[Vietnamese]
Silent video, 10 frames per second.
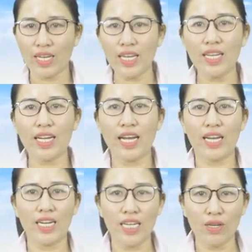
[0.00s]
Cái
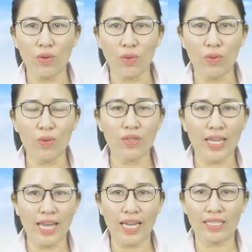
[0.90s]
cà ri của
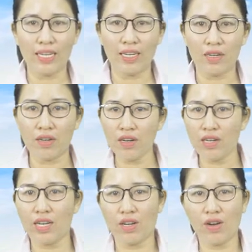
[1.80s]
nhà hàng này
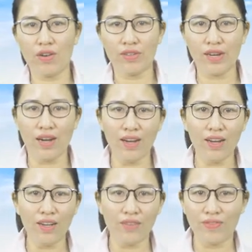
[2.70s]
rất là ngon
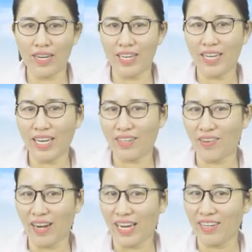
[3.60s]
đó. Vậy thì cái anh
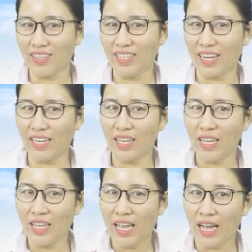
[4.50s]
còn lại nói gì đây?
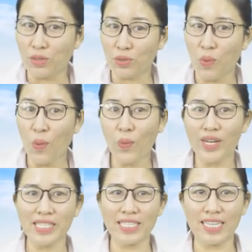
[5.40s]
À, số
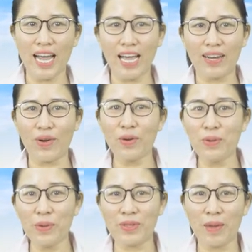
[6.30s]
deska
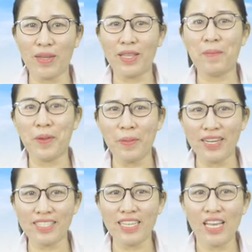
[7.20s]
kondo
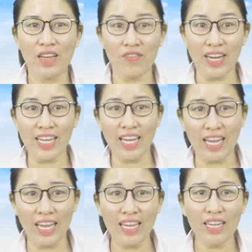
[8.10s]
tabetemimas vậy
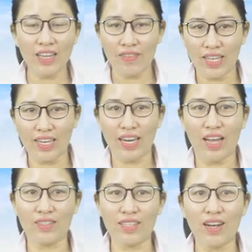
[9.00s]
hả vậy thì
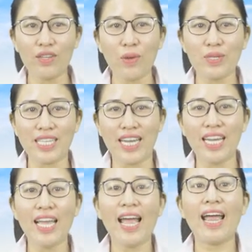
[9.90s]
lần tới tôi
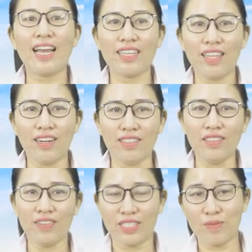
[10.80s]
sẽ ăn
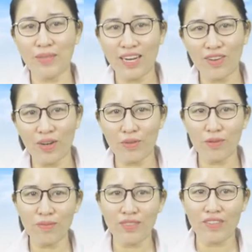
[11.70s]
thử vì chúng ta có cấu
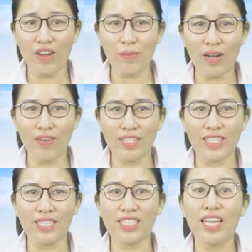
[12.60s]
trúc người pháp câu là
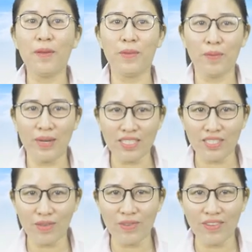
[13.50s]
gì temimas
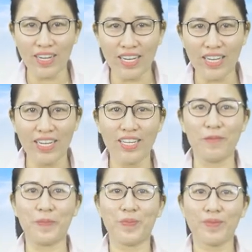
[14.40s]
đúng không ạ hay